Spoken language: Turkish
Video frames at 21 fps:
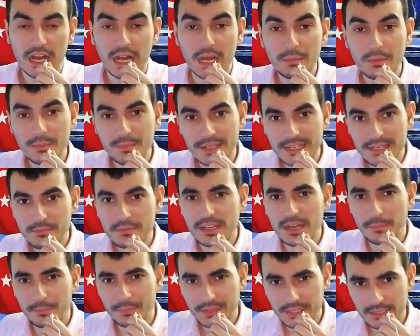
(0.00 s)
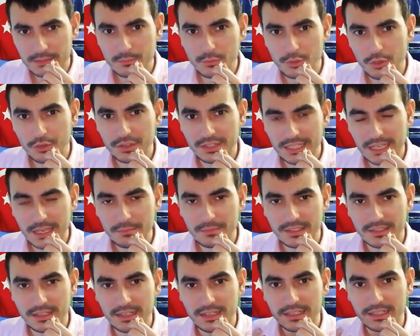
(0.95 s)
Ama benim yaptığım yöntem
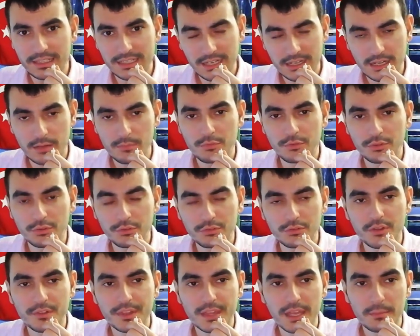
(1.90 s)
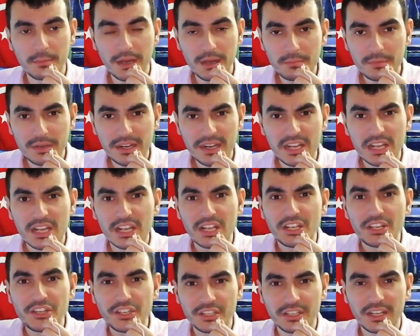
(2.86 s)
yine kabuksuz yöntem ama
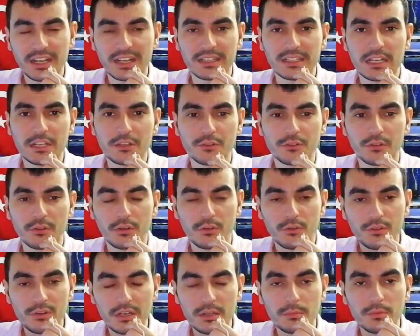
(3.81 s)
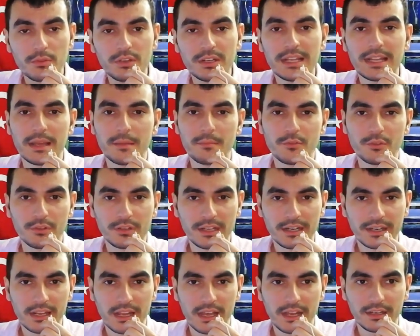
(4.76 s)
iştahla yiyorlar. Öyle böyle
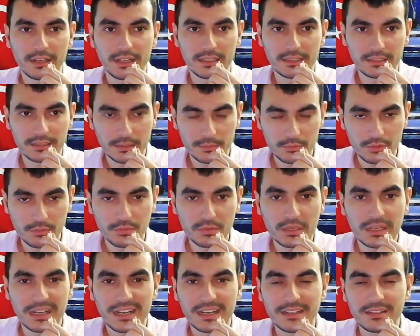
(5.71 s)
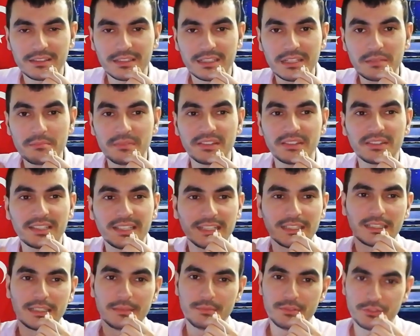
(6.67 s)
yemiyorlar yani. Anlatabiliyor muyum? Karınları
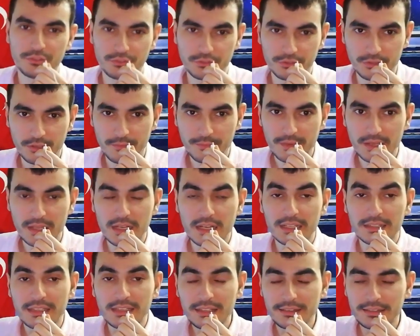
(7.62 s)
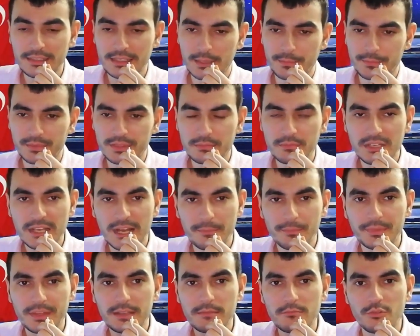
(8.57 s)
misket gibi şişiyor. Nasıl yaptım?
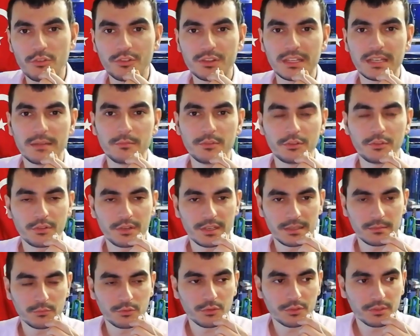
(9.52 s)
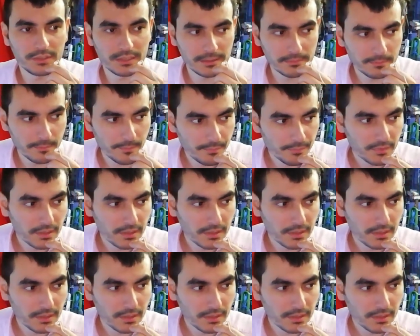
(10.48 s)
Yaptığım yöntemi söyleyeyim dostlarım.